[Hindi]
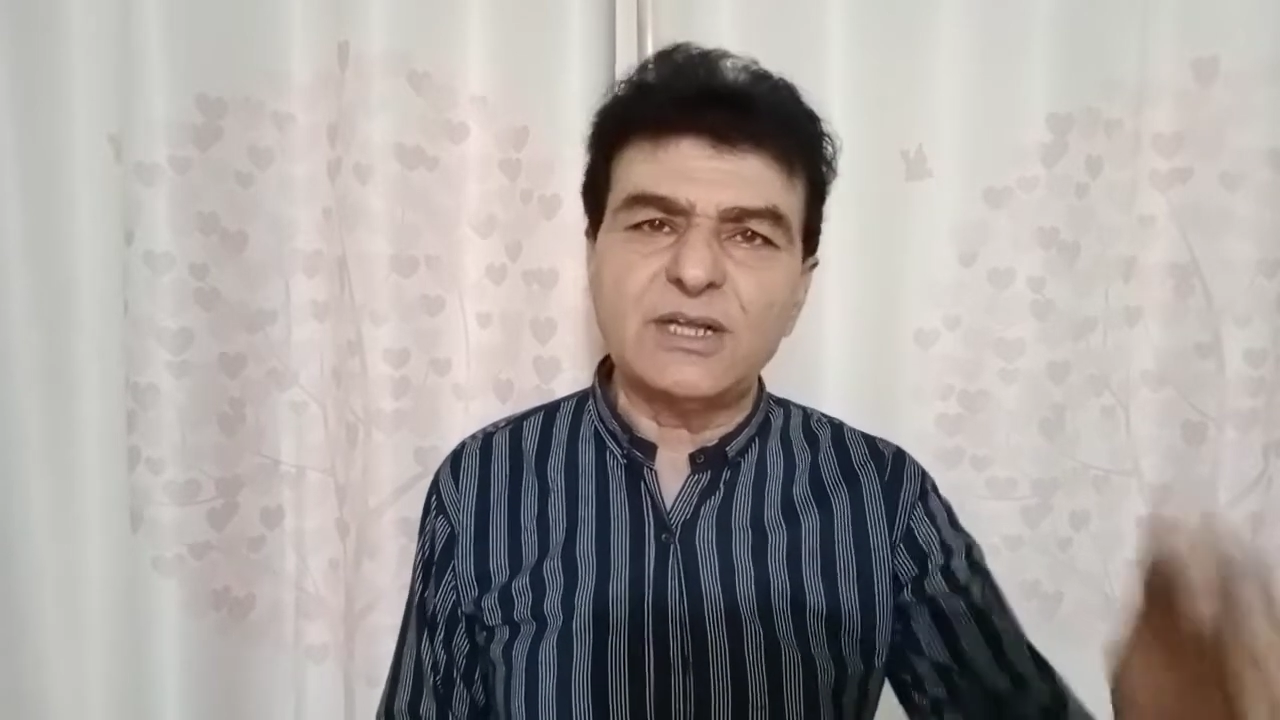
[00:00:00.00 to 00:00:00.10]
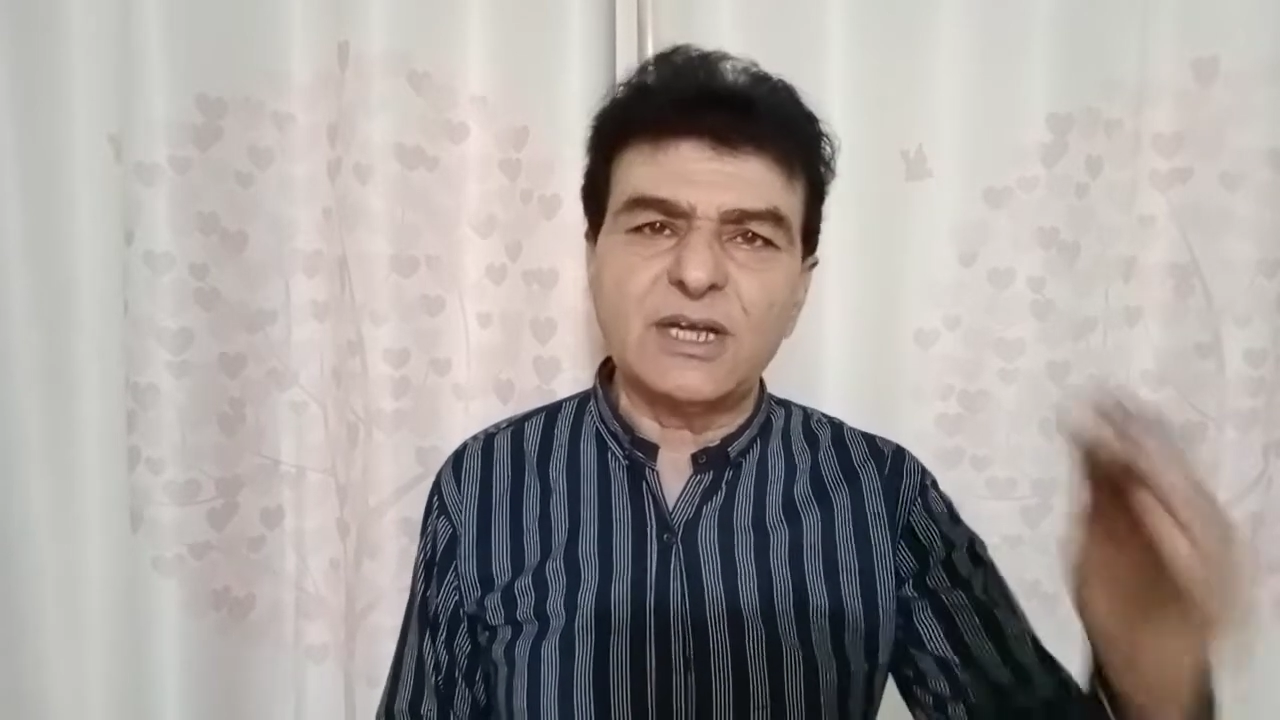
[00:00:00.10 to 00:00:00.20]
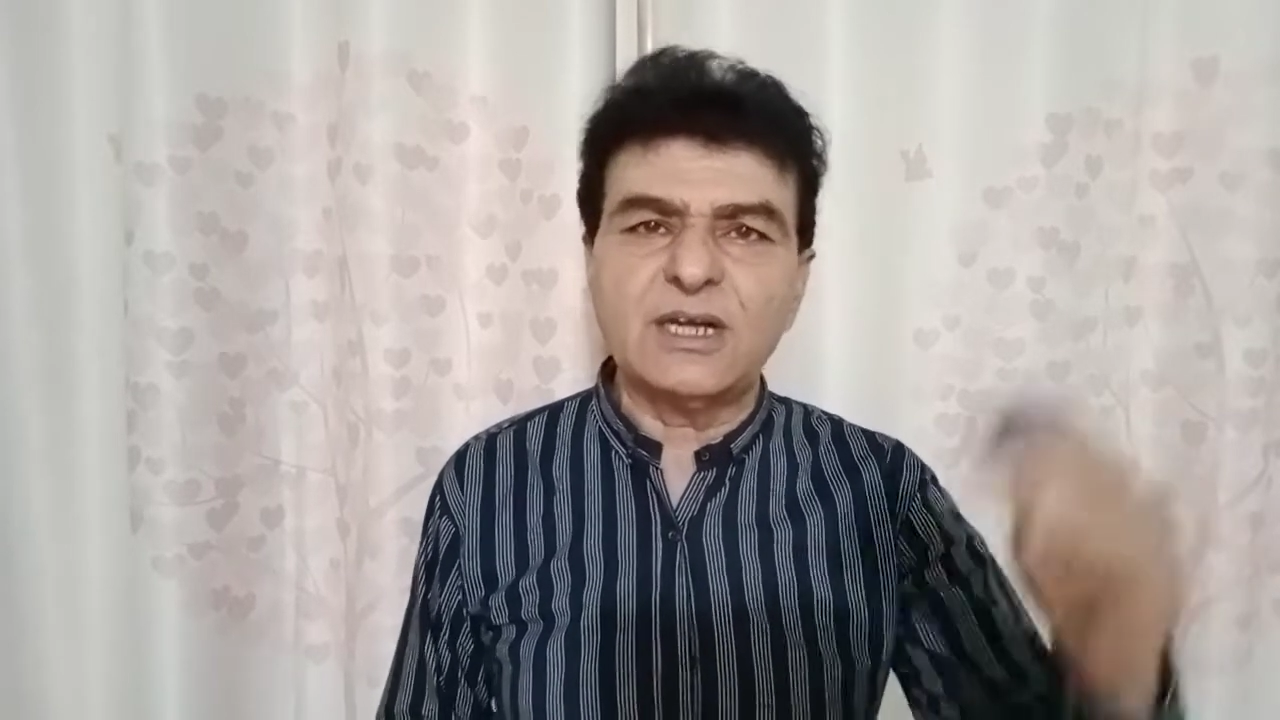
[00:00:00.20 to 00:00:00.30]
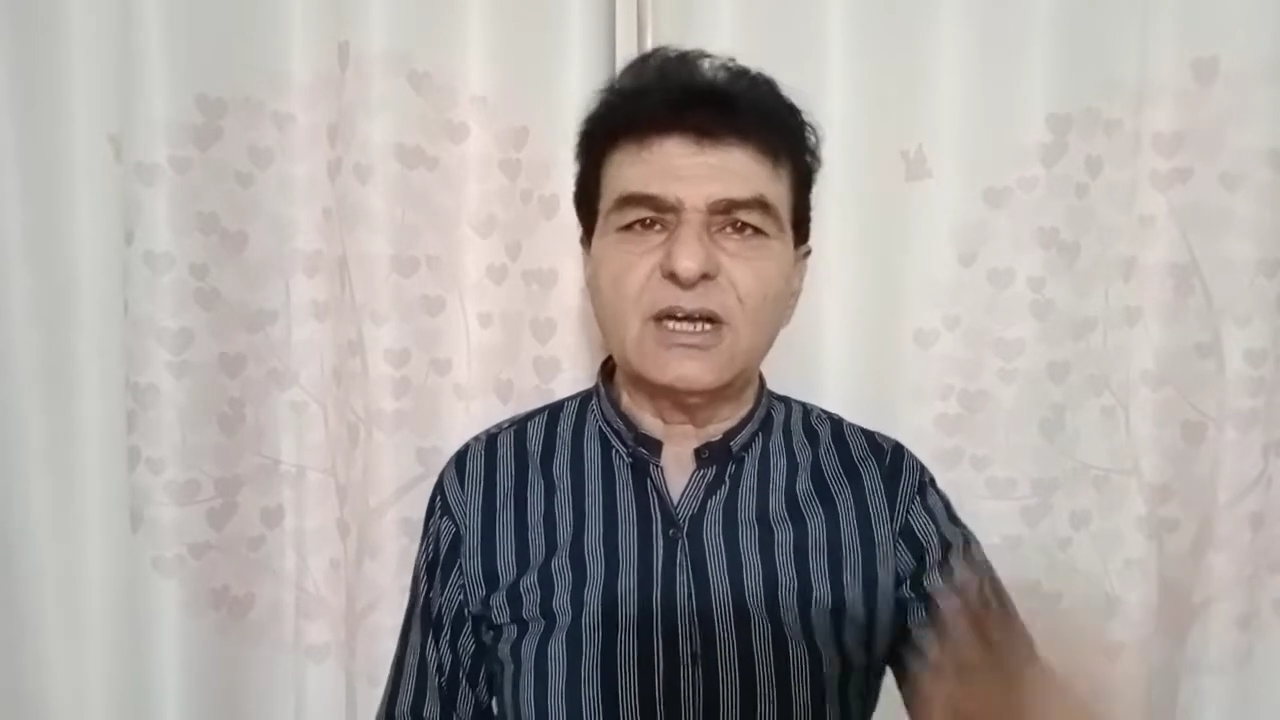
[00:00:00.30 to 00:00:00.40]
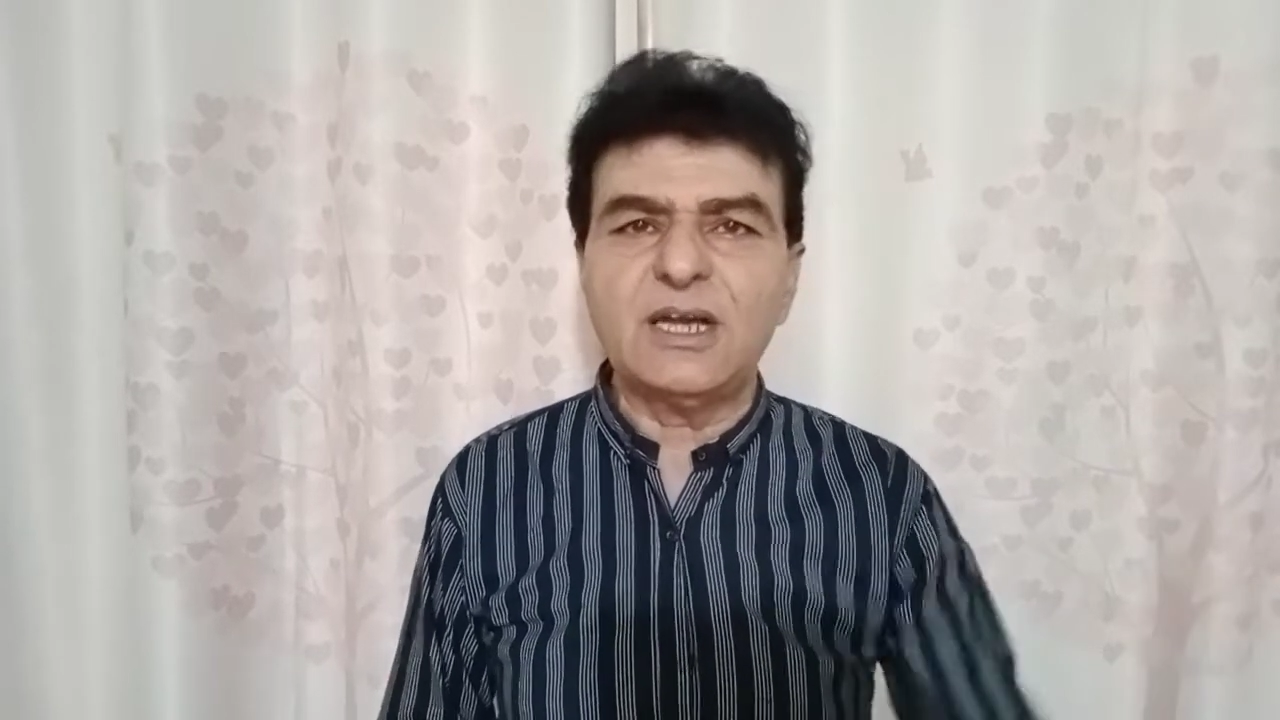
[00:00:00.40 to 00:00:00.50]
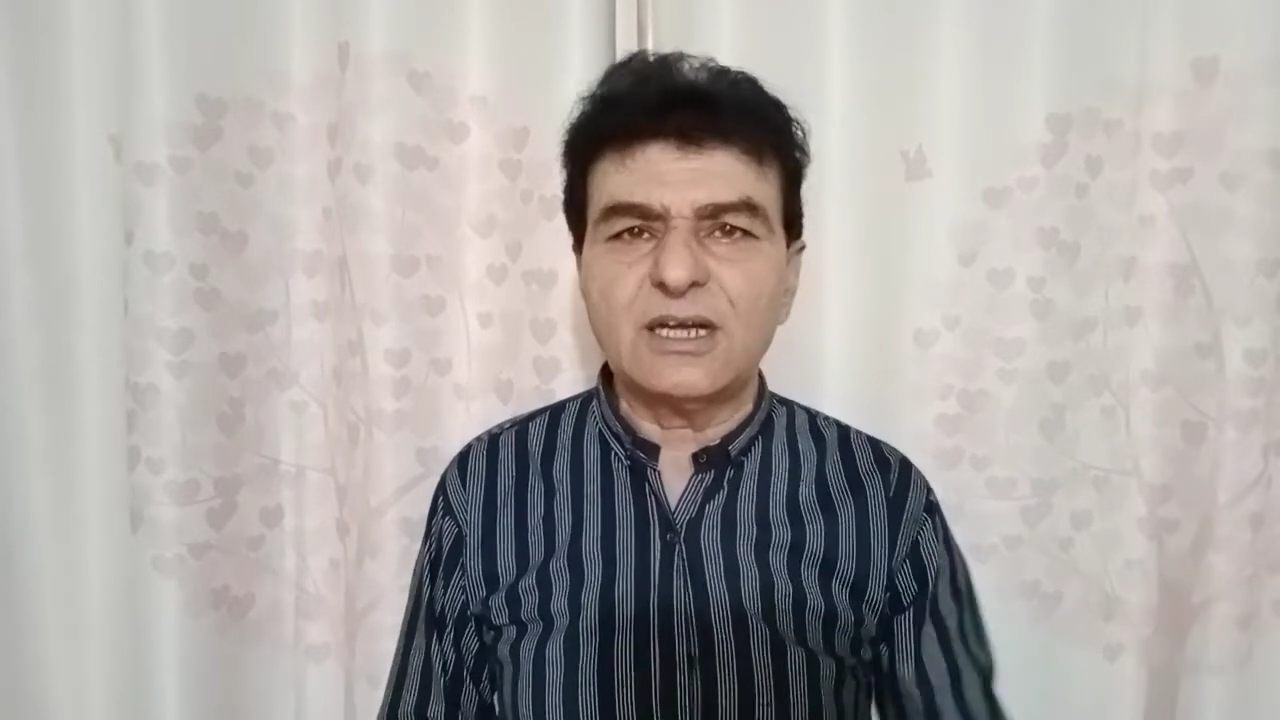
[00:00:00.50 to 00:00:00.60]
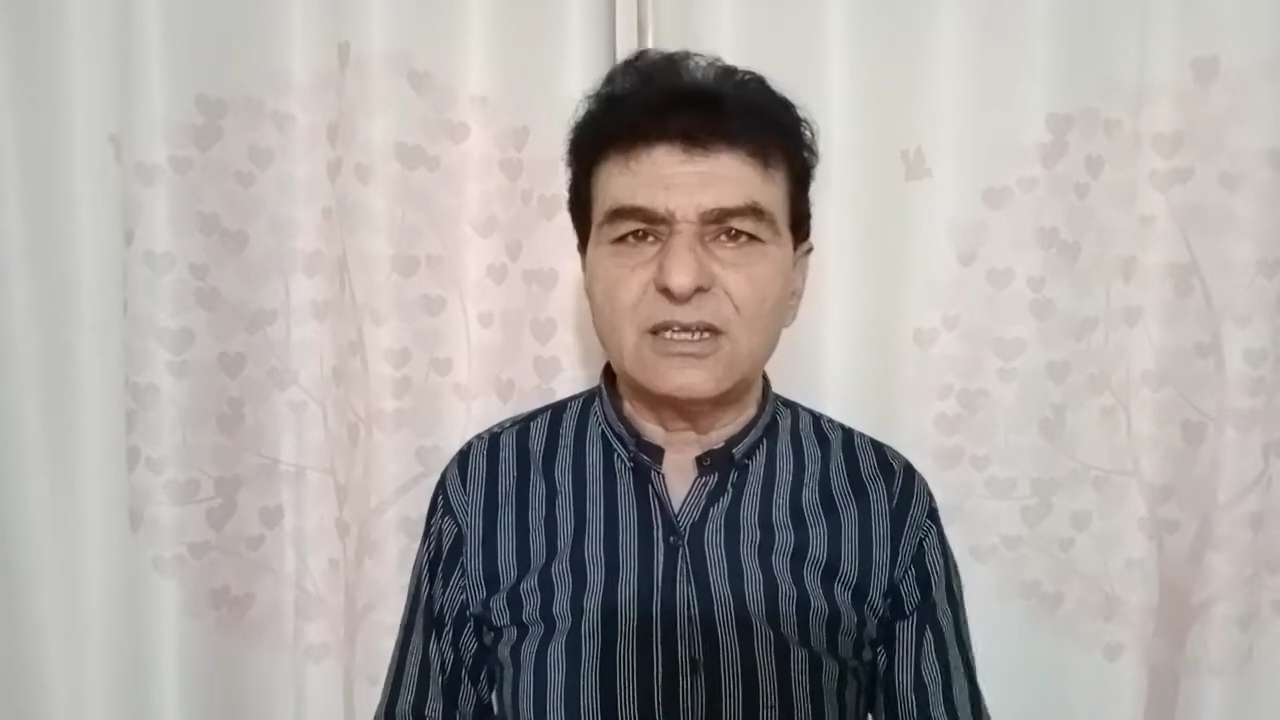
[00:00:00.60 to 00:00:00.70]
नारे लगाया